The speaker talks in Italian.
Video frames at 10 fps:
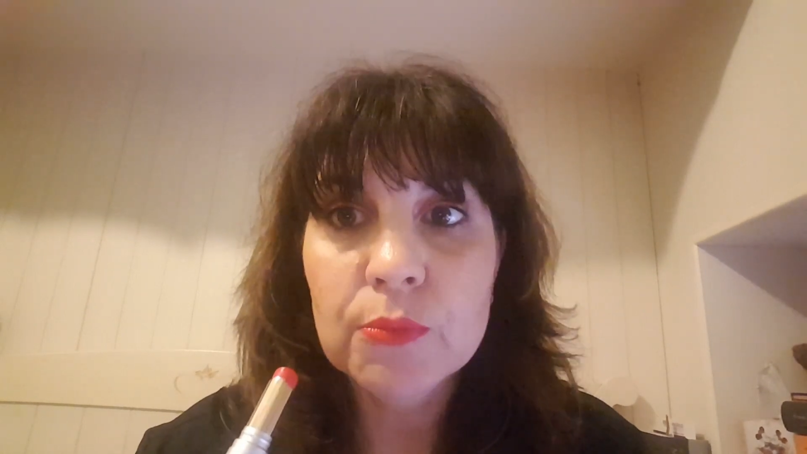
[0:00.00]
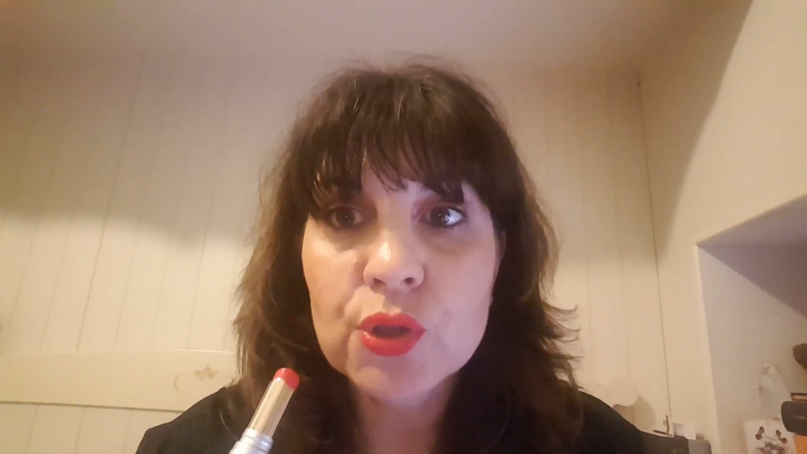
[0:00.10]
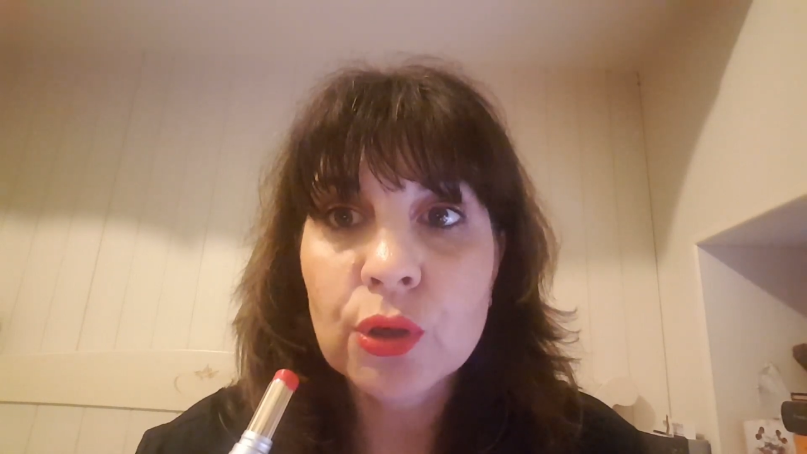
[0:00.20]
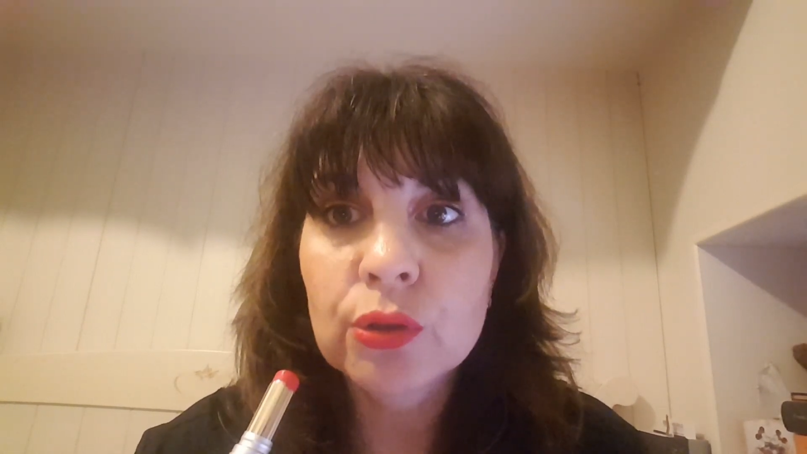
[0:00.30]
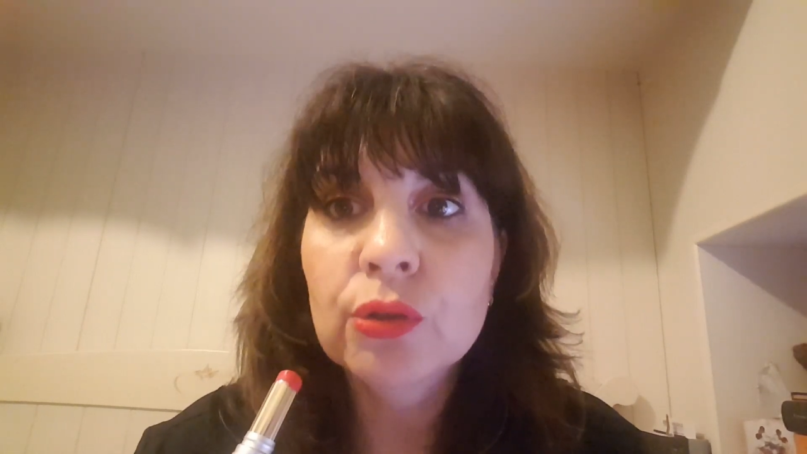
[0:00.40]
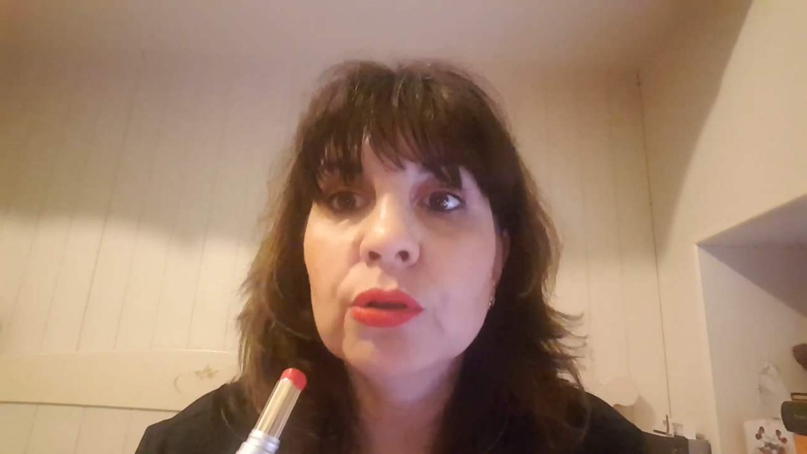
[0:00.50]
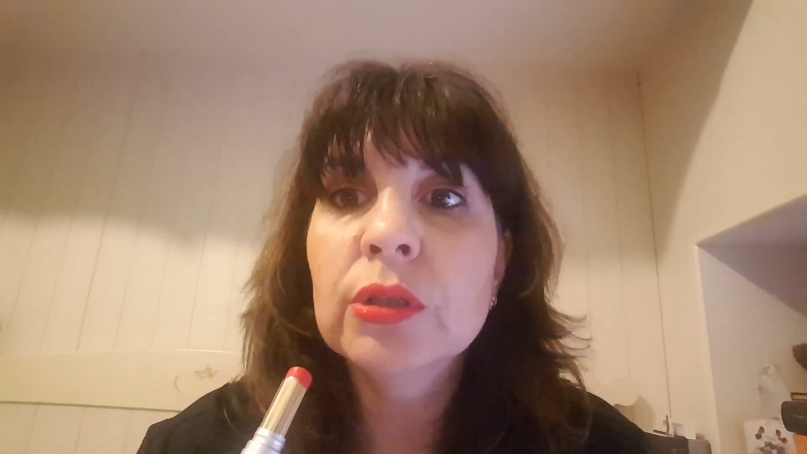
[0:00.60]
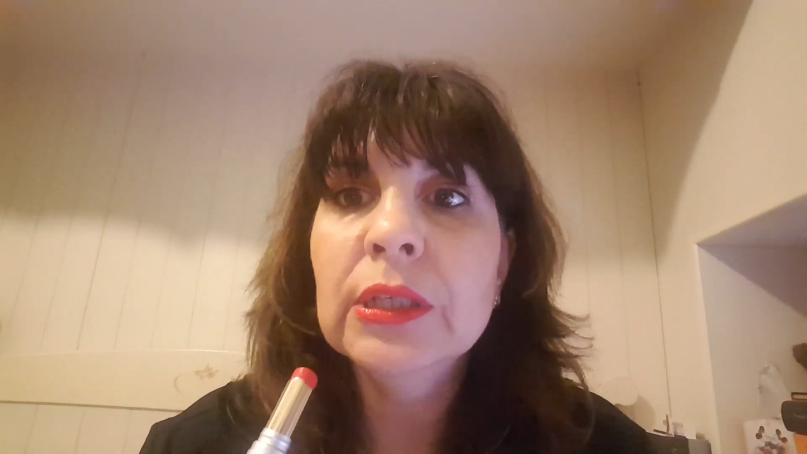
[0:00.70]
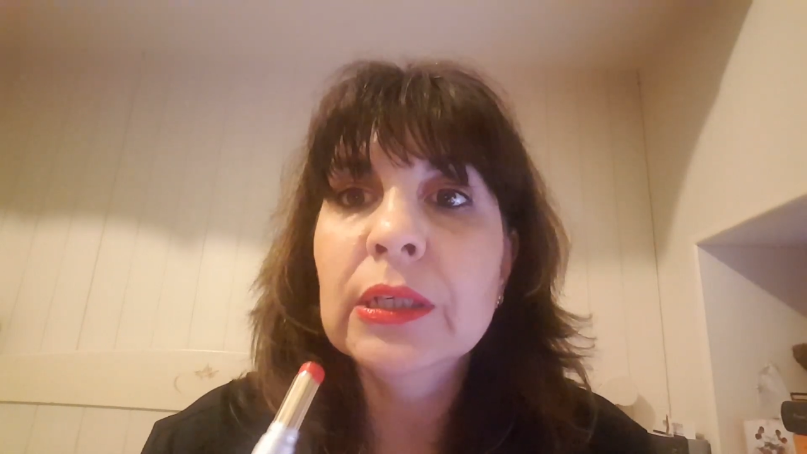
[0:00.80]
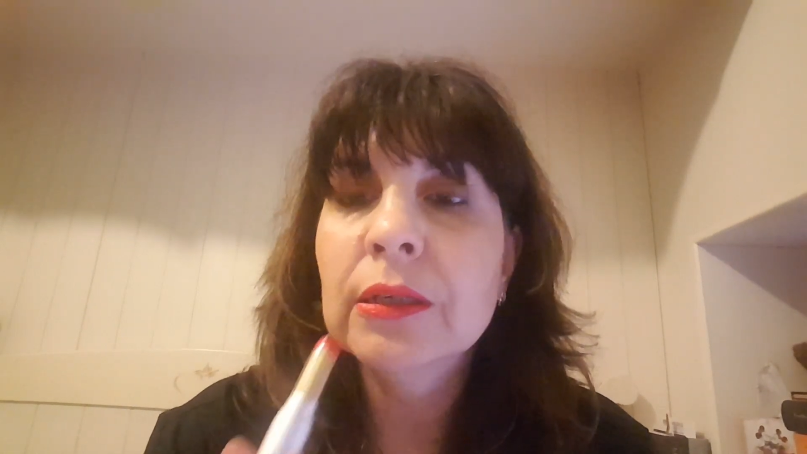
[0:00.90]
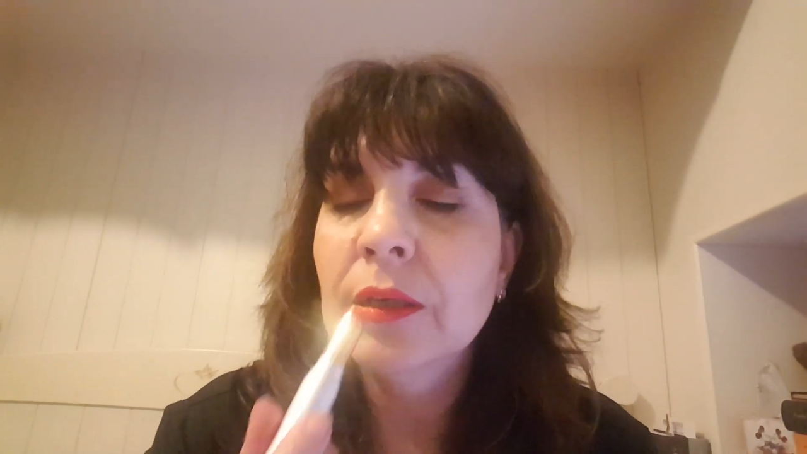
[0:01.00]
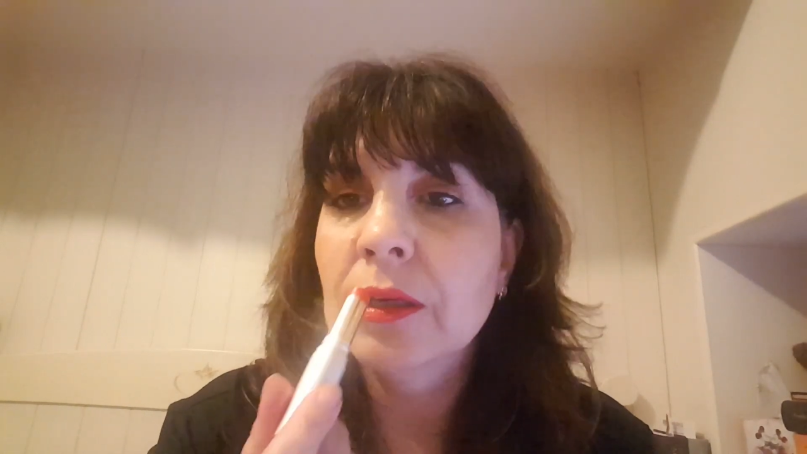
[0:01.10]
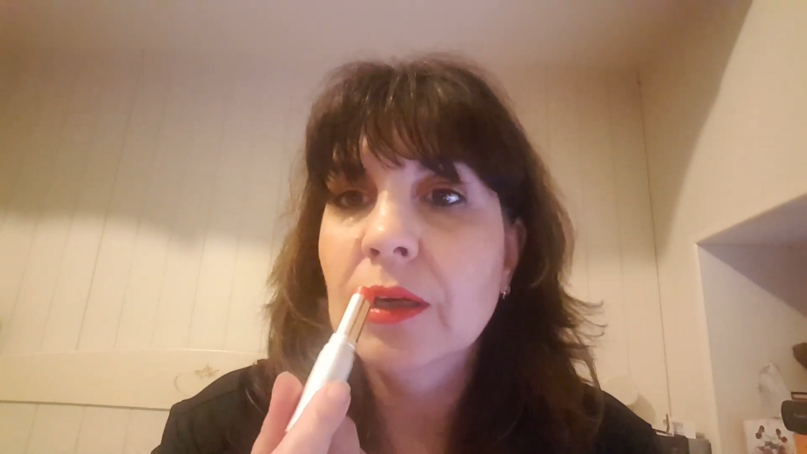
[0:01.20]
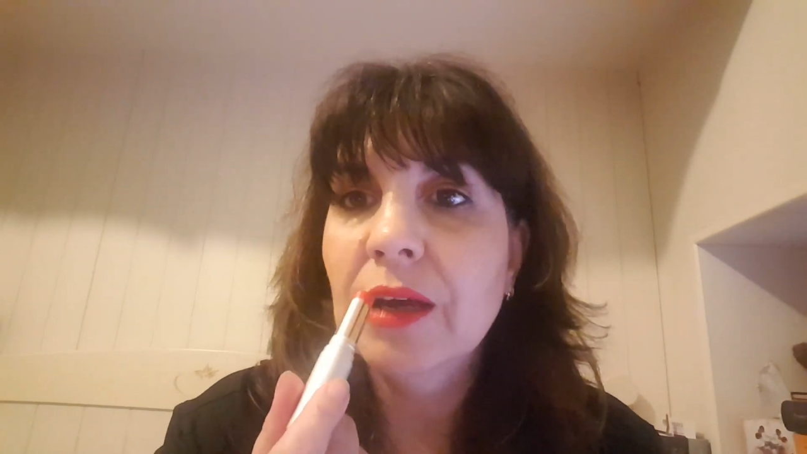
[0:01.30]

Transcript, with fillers: bisogno di eh,